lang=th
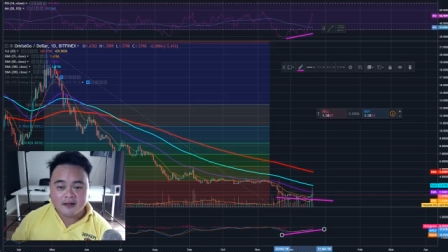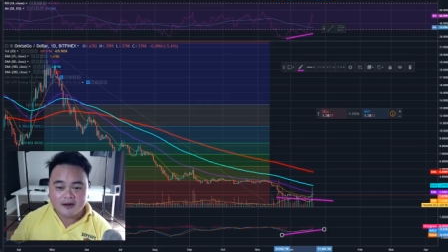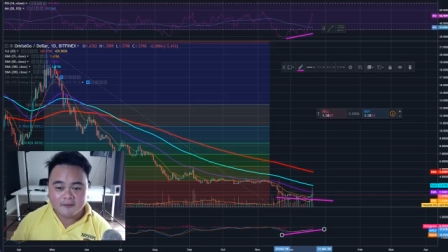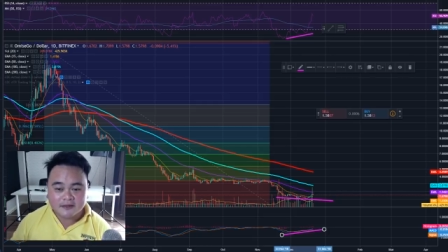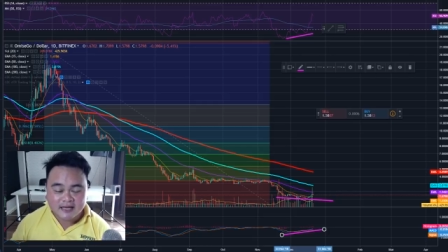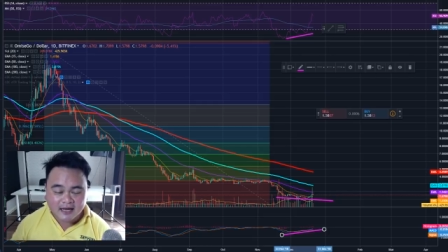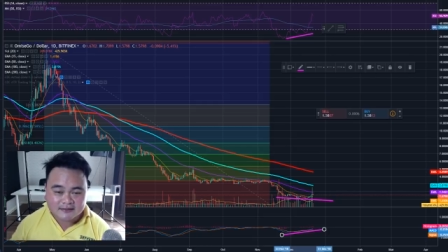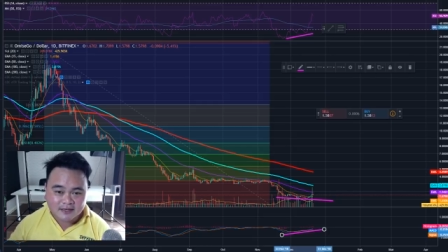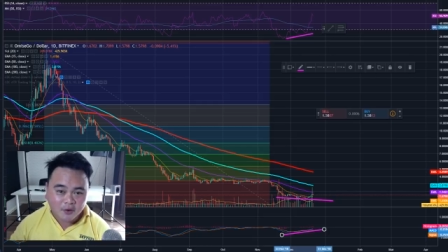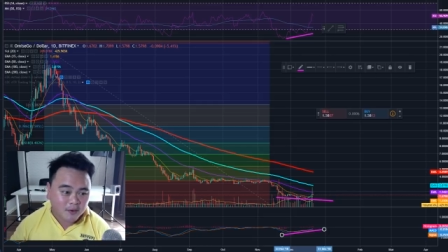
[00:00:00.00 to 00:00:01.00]
เรามาสร้าง
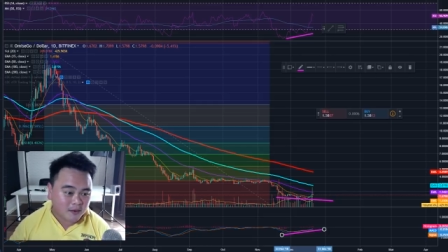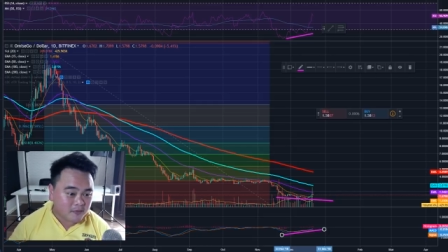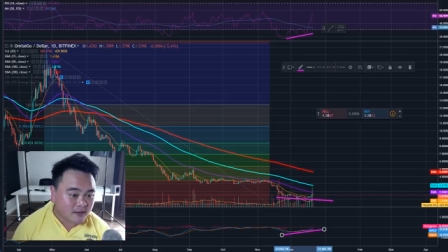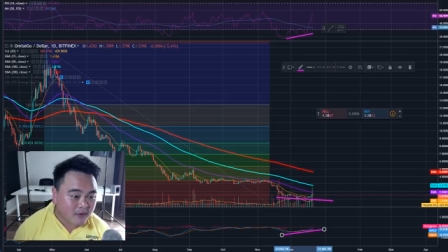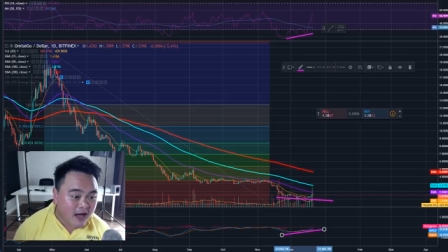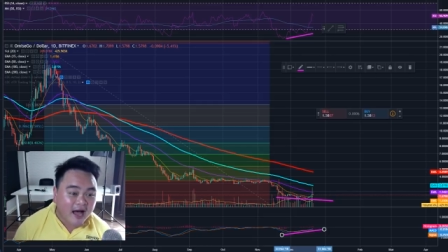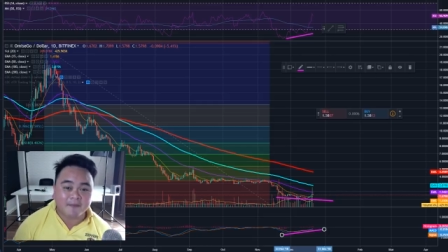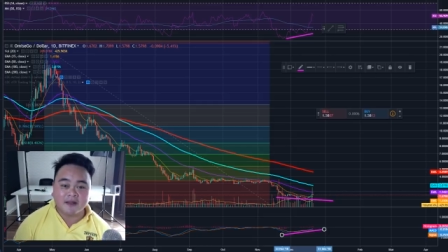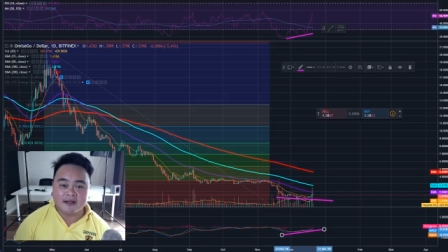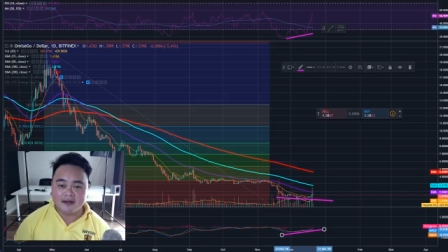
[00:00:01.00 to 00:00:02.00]
สังคมแห่งมิตรภาพ
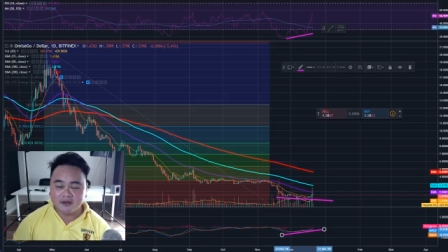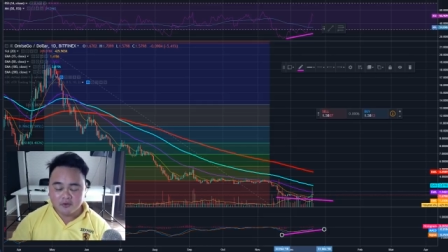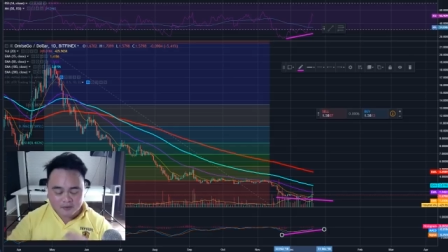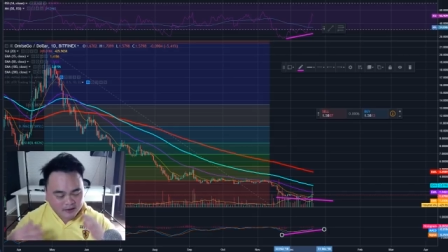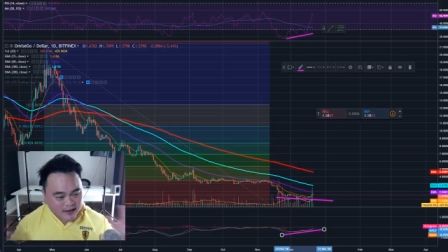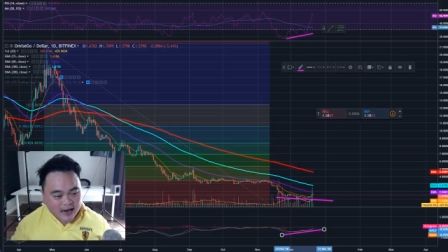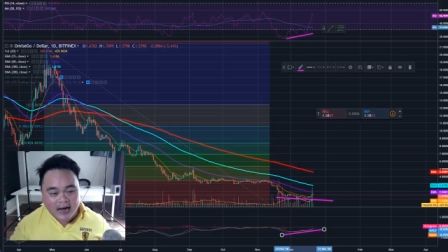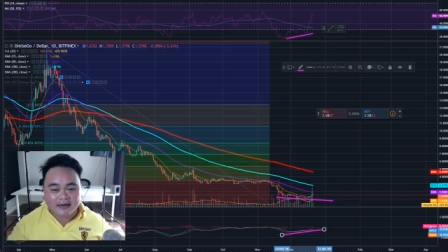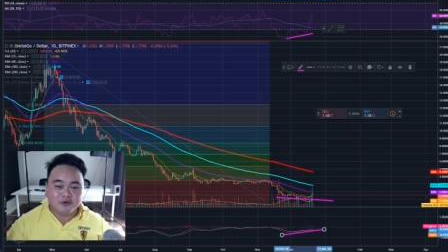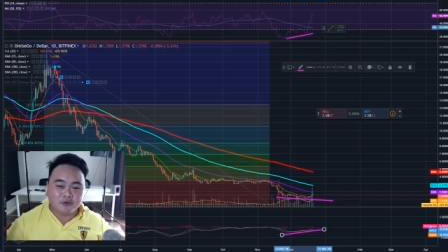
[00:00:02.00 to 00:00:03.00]
และอยู่กับรายการ
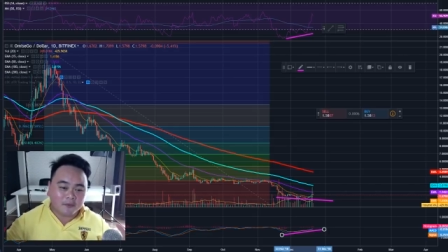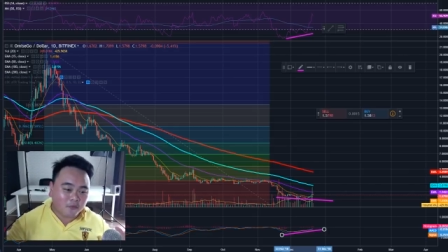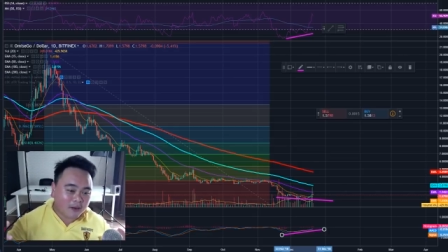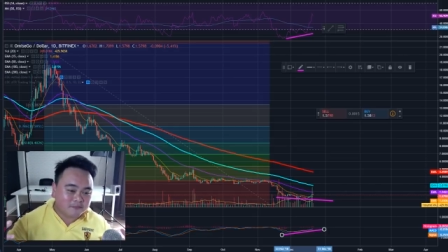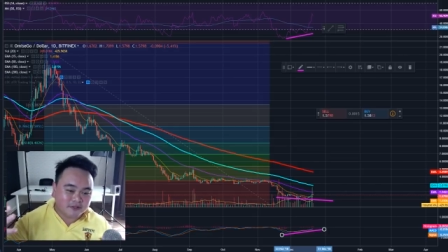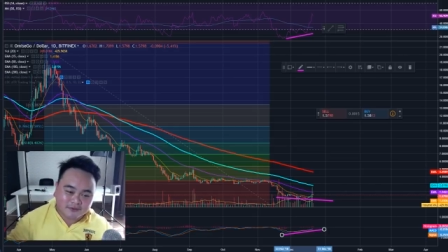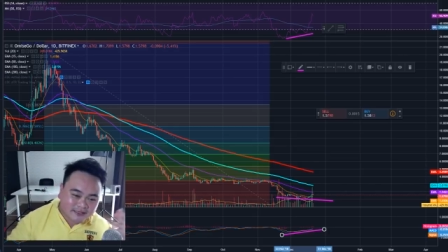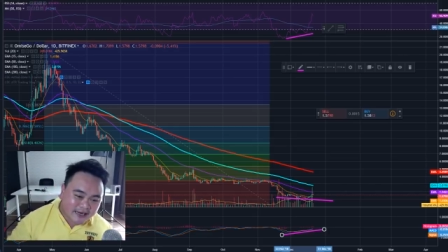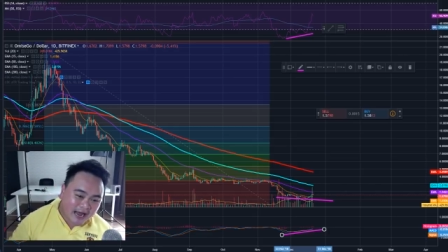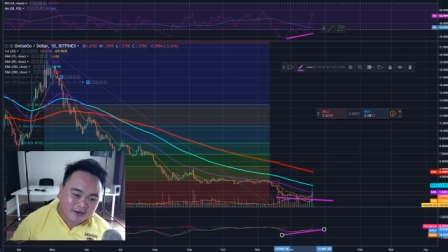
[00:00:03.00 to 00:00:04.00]
อยู่กับความสนุกส
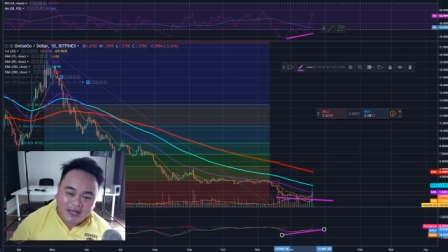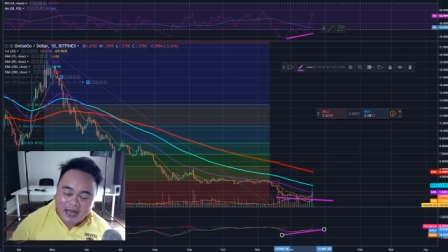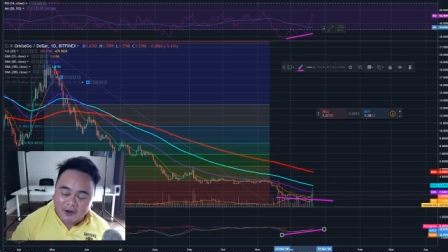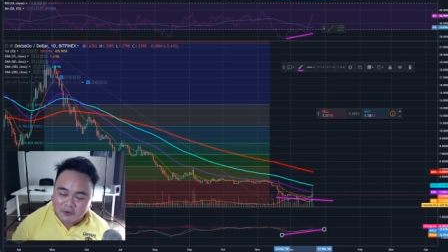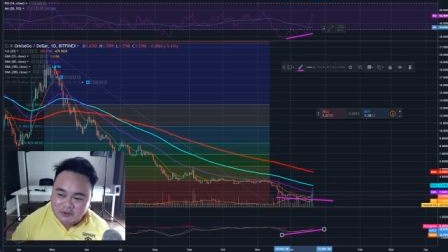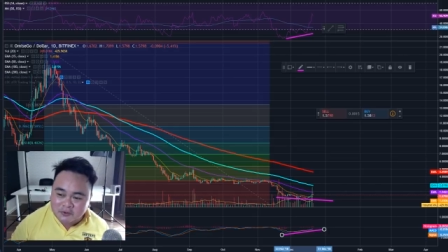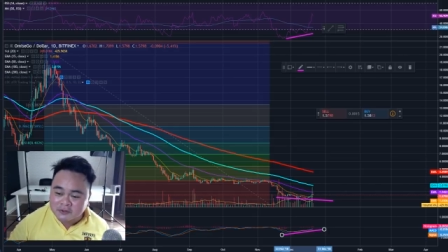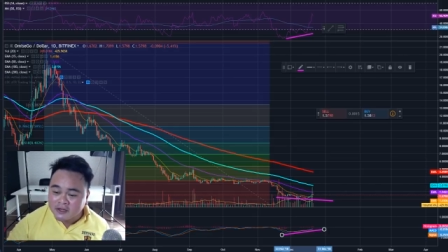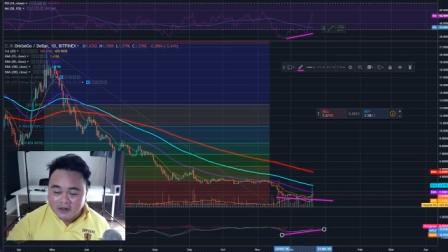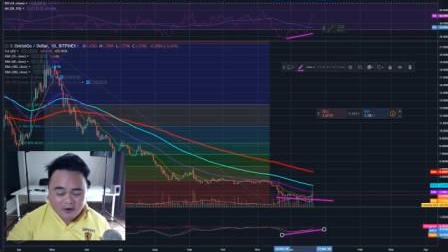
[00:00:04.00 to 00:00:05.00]
นานของการลง
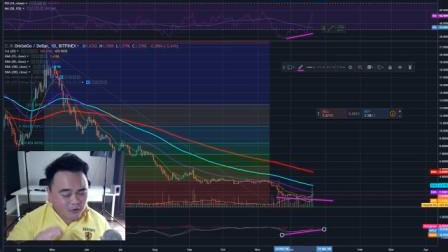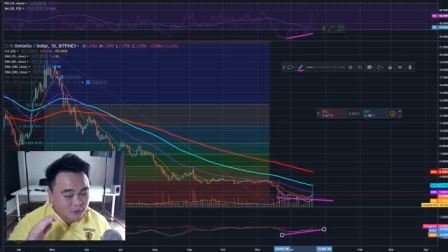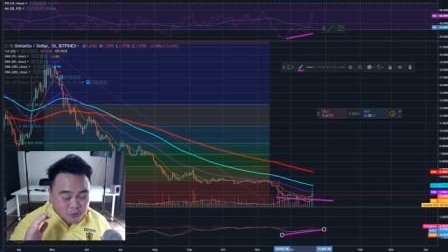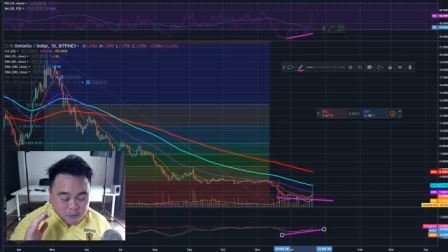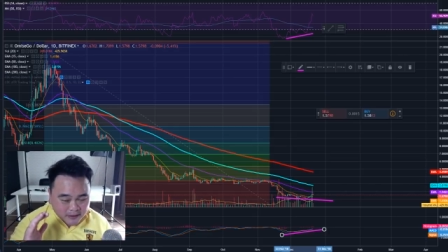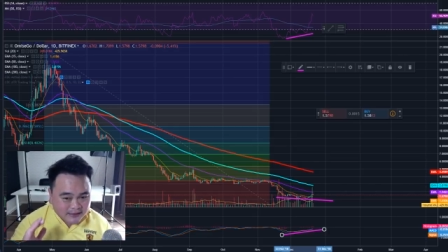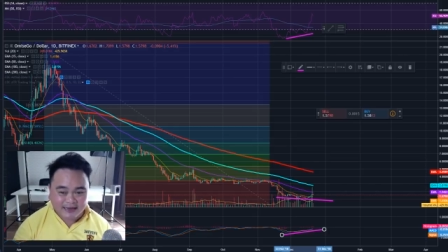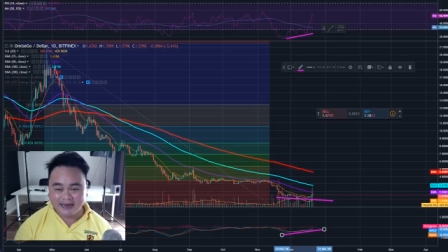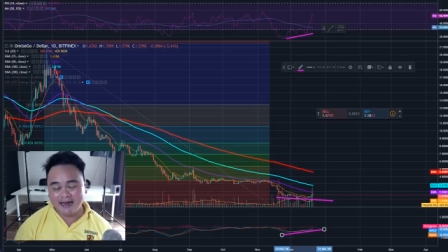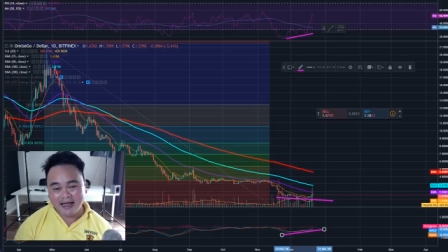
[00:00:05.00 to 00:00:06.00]
ทุนมันเค
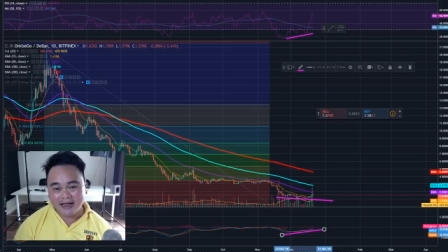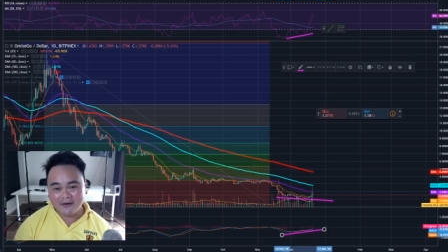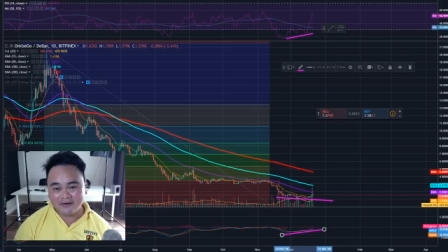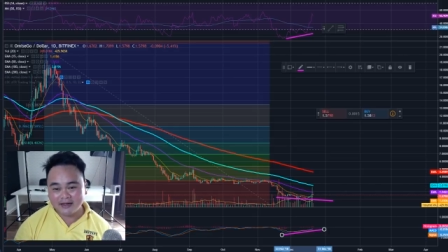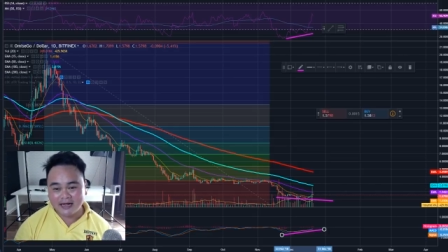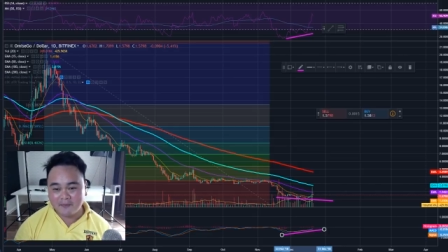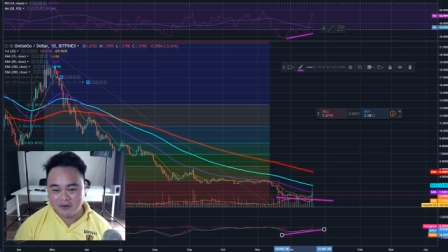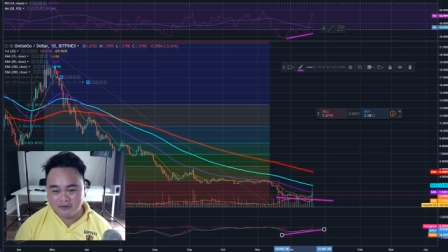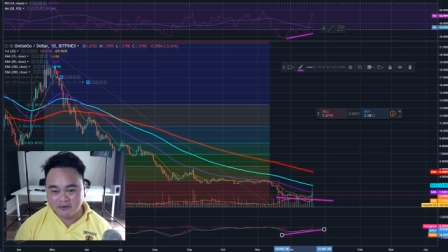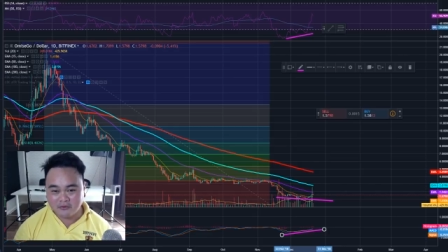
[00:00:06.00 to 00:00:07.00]
รียดแล้วนะครับ
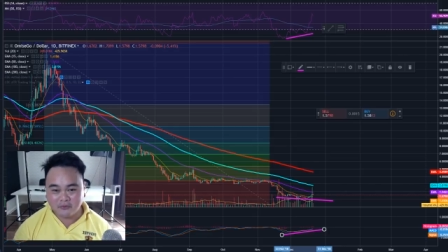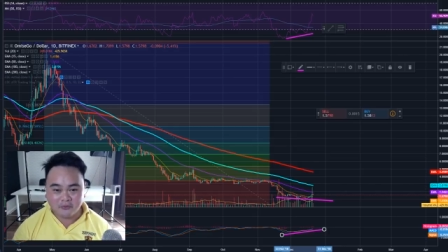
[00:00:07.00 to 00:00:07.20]
เราก็อยู่